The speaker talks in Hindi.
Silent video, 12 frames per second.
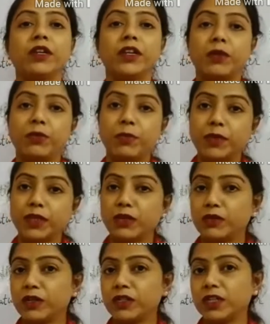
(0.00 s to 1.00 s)
ये भी पता
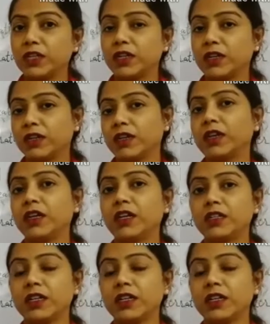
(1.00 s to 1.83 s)
होना चाहिए कि ये